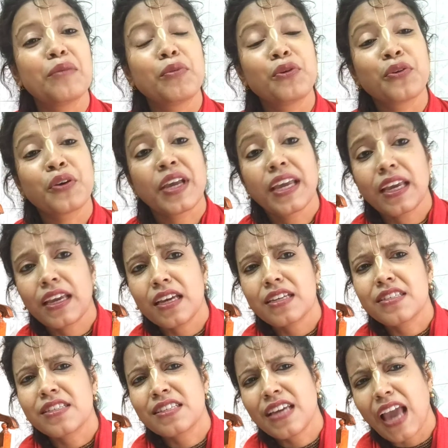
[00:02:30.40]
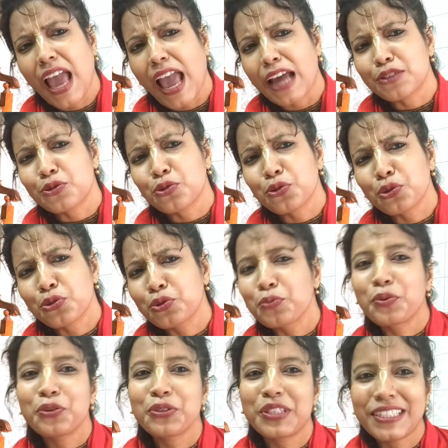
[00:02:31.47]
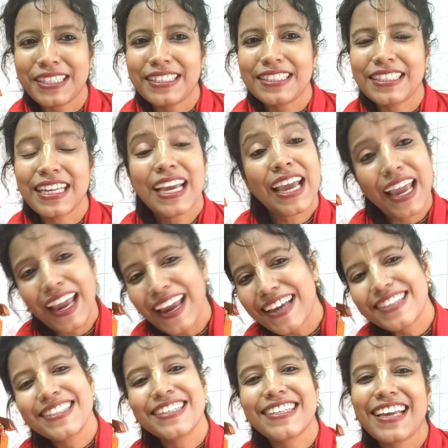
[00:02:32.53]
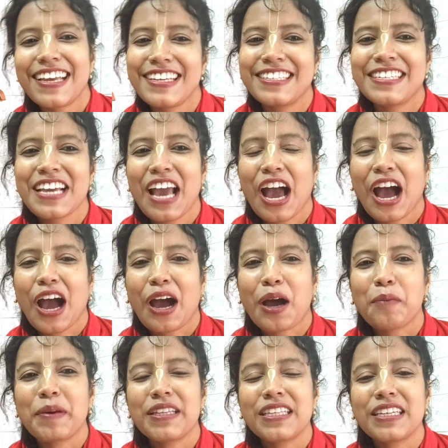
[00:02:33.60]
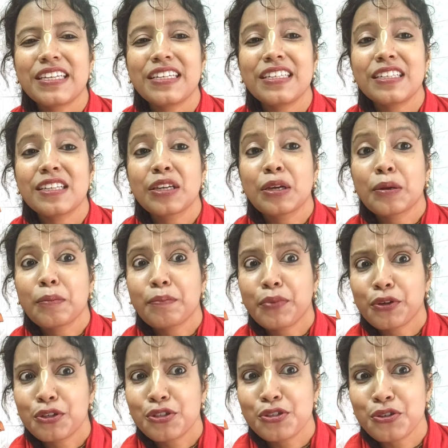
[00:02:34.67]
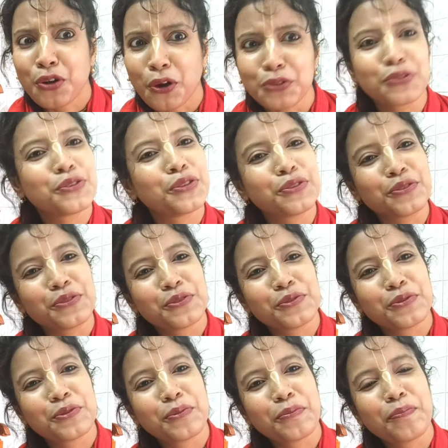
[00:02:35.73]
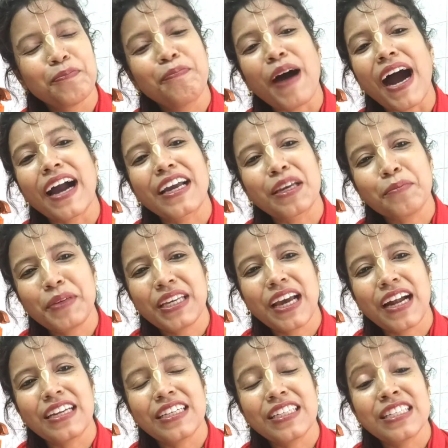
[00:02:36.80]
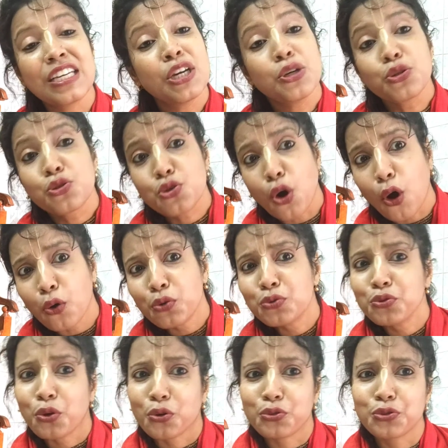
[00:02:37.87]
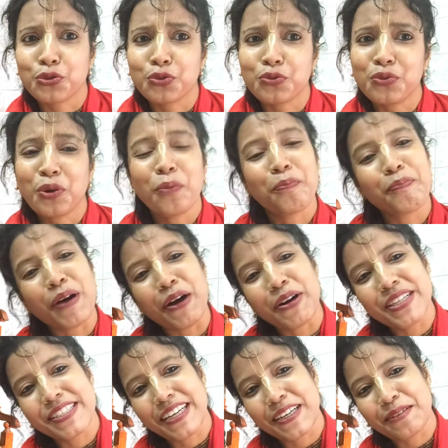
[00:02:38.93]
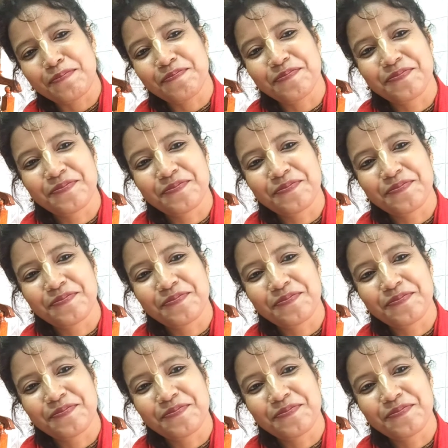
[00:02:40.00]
এবং এটি এত শুভ দিন এই দিনে আমাদের ব্রজনন্দন বাকি বিহারীর চরণ দর্শন পাওয়া যায়